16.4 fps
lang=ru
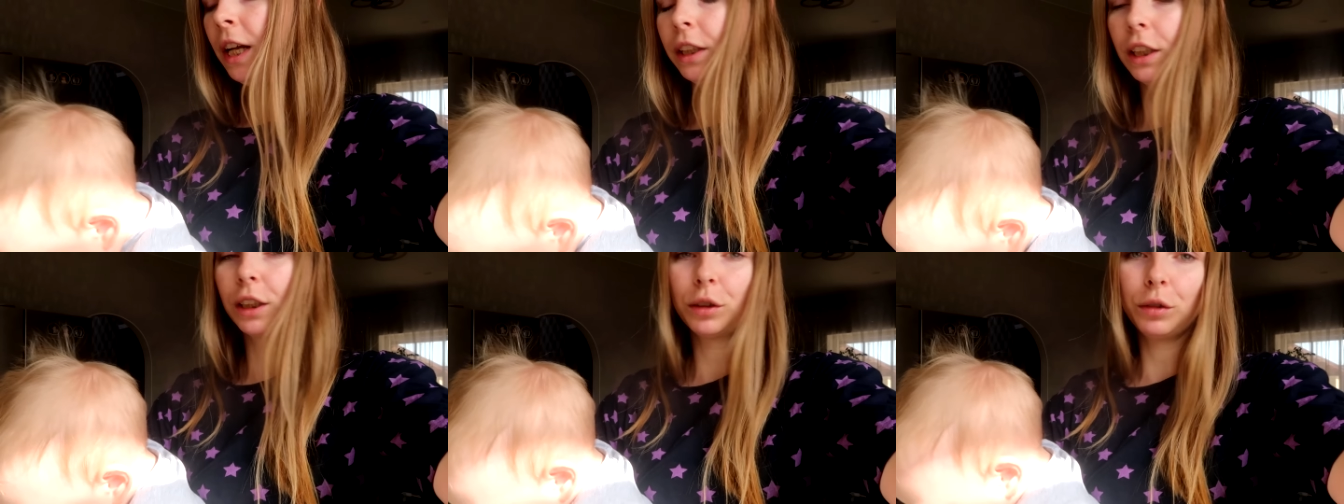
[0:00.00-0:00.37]

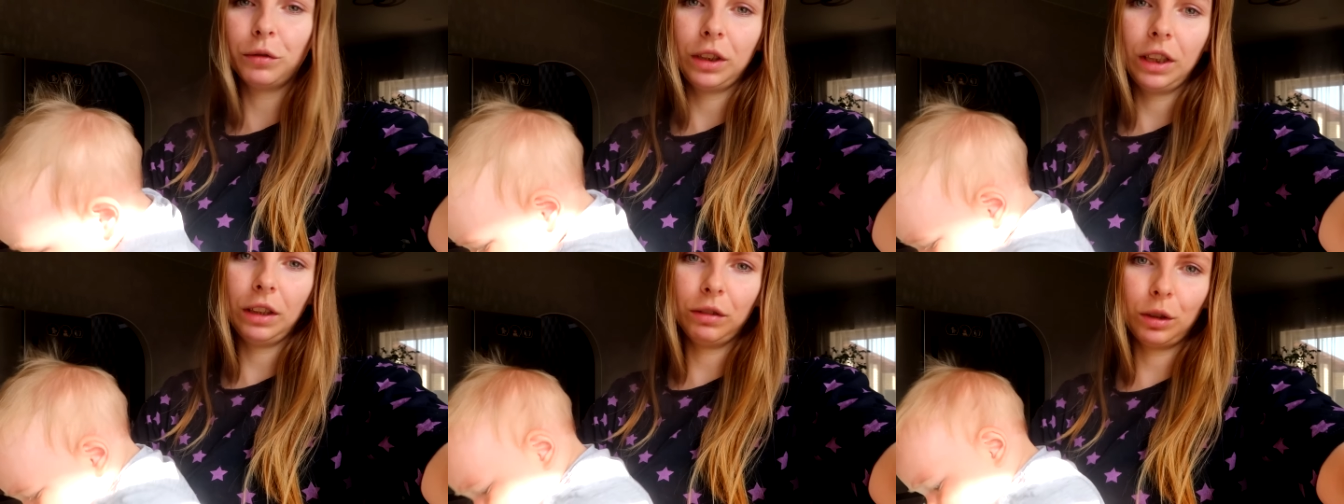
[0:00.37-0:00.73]
так что
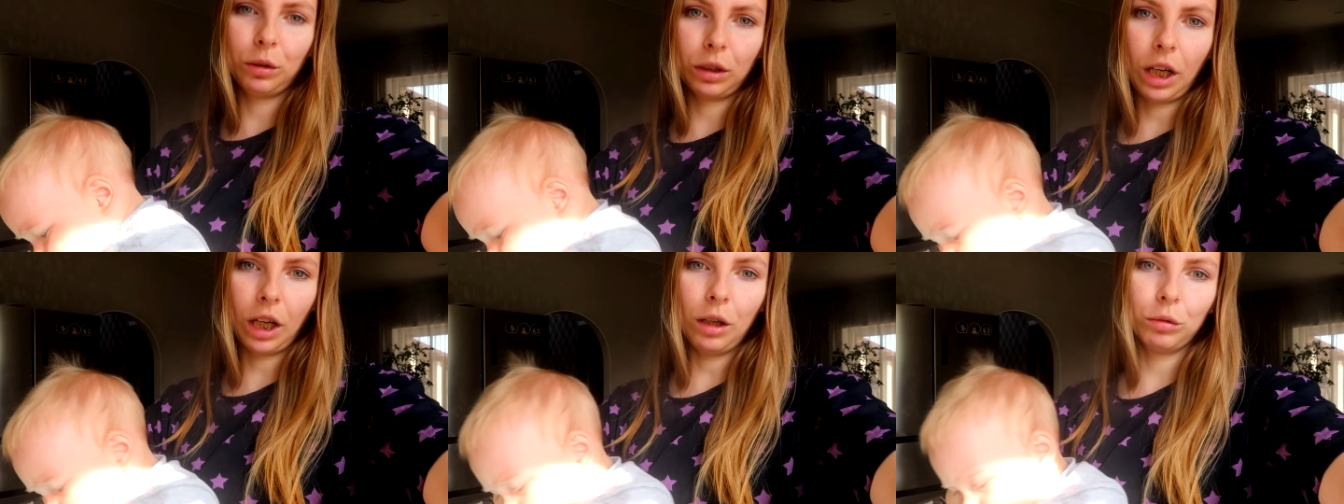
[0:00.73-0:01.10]
в 9
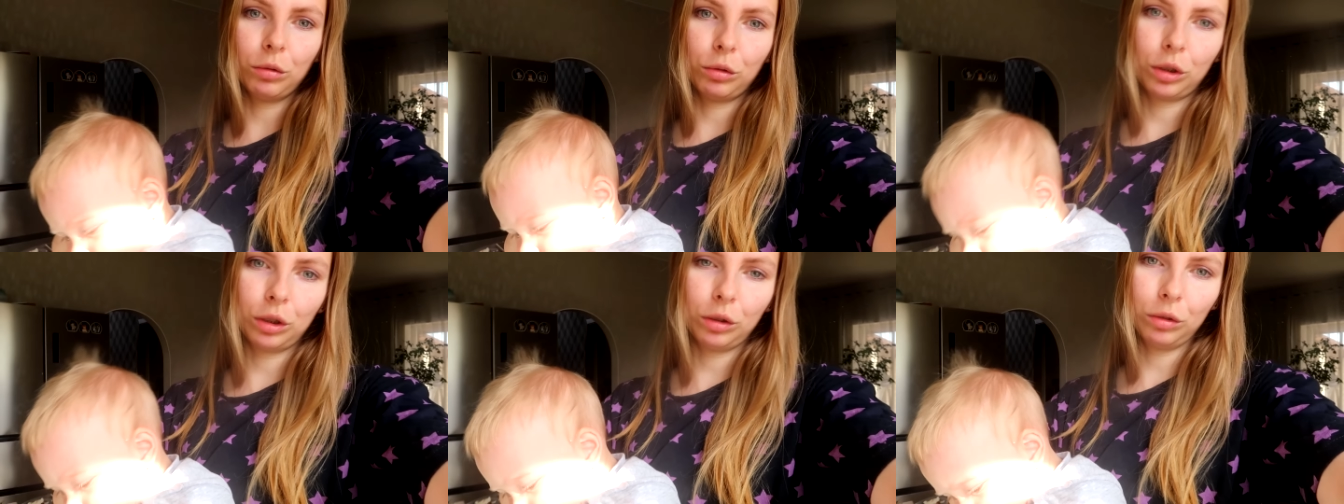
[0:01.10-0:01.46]
утра
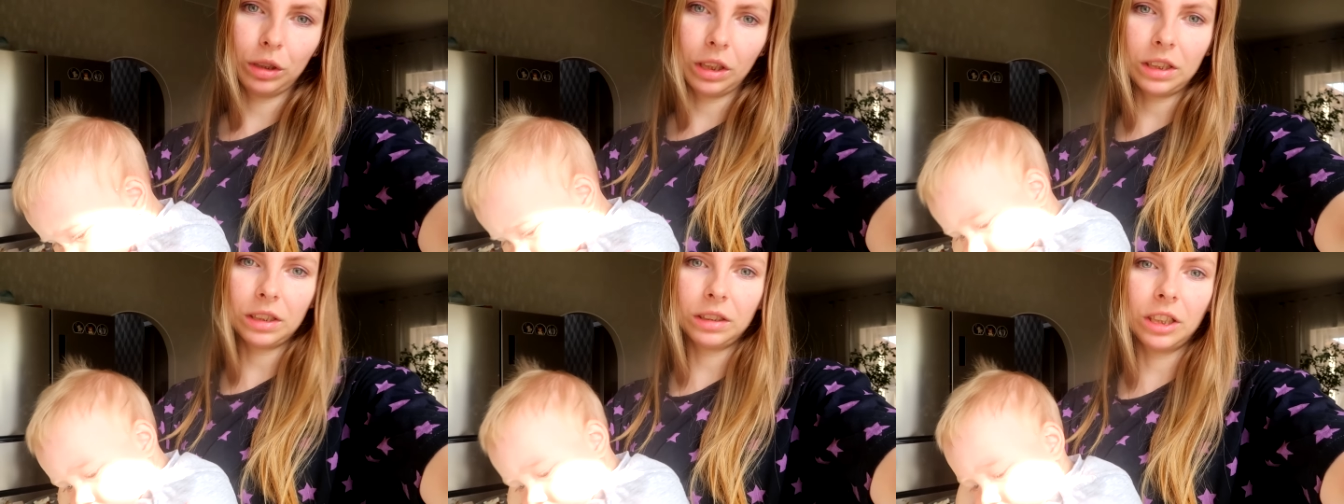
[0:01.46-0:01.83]
он уже у
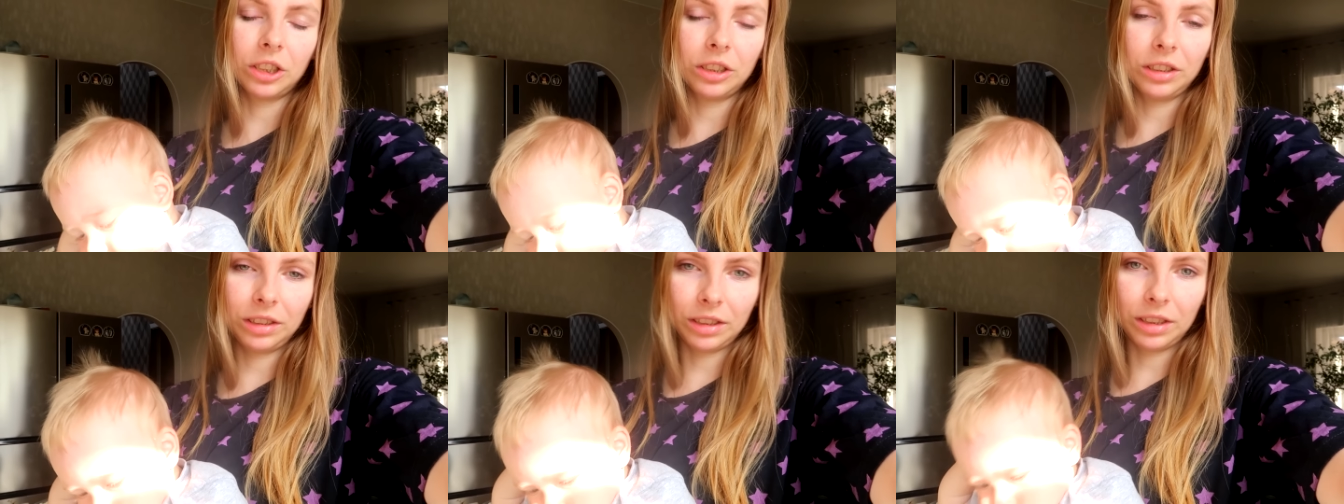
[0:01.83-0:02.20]
нас
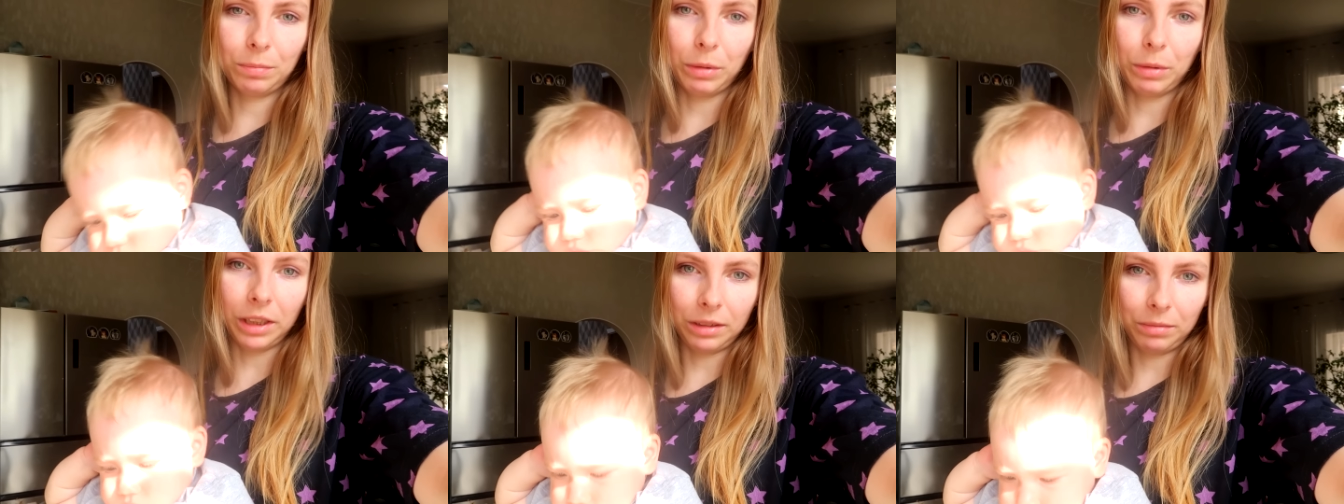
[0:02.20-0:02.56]
ложится
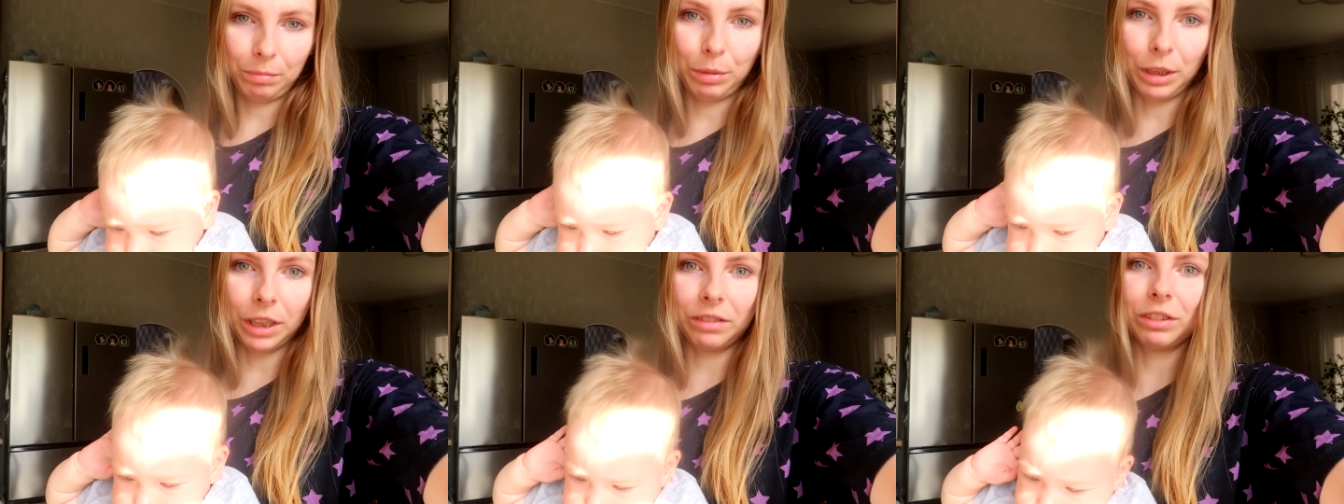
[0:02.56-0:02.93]
спать,
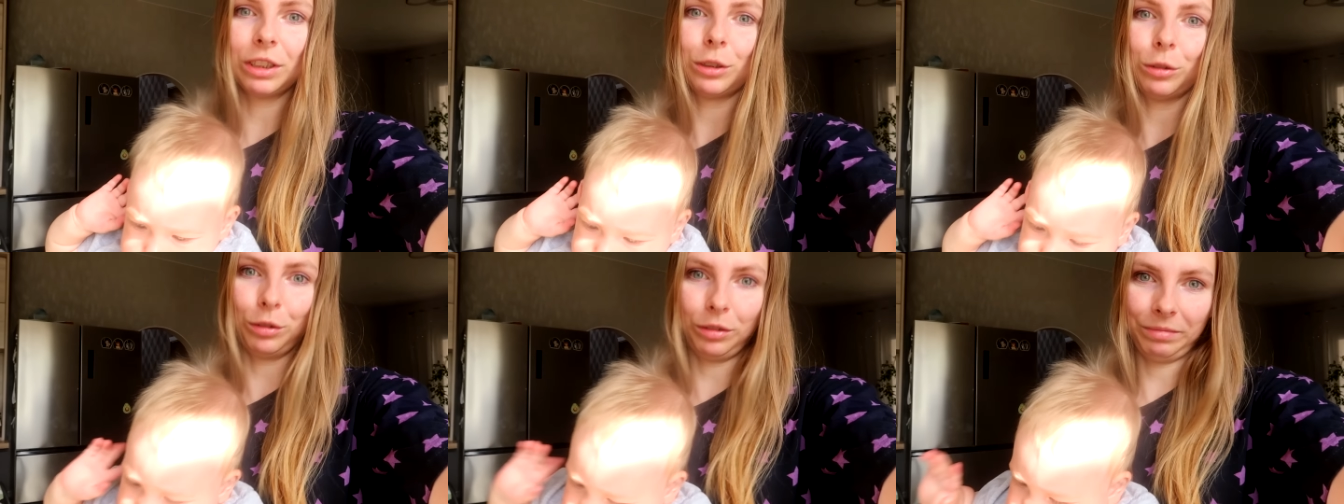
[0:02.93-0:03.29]
первый
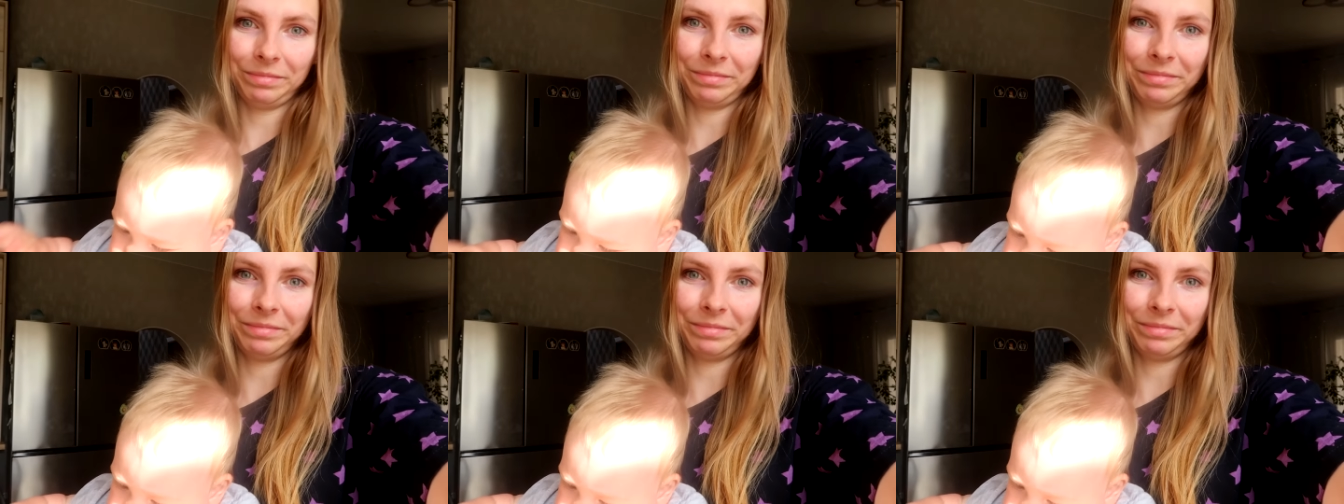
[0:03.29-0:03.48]
сон.